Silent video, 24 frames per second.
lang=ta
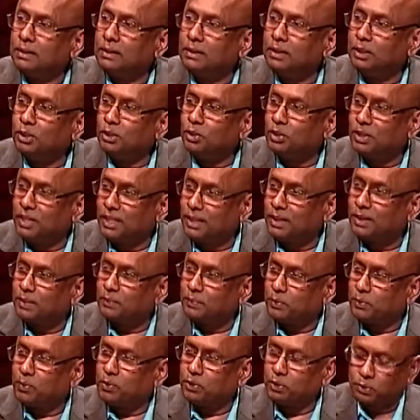எங்கேயோ நிற்கிற
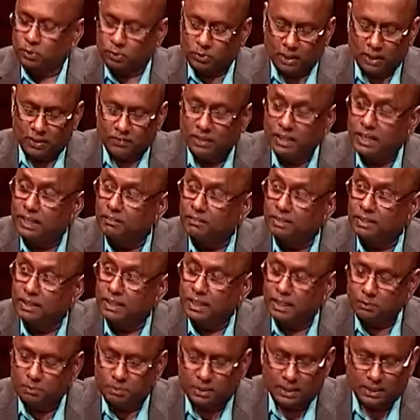போன்ற ஒரு உணர்வை அவர்
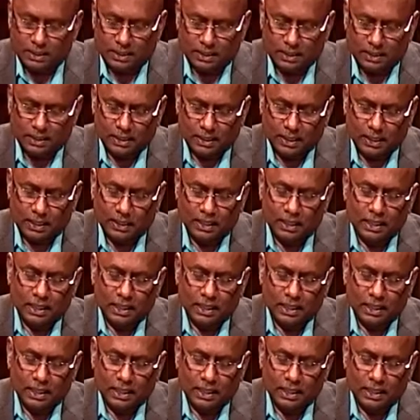ஏற்படுத்தியிருந்தார்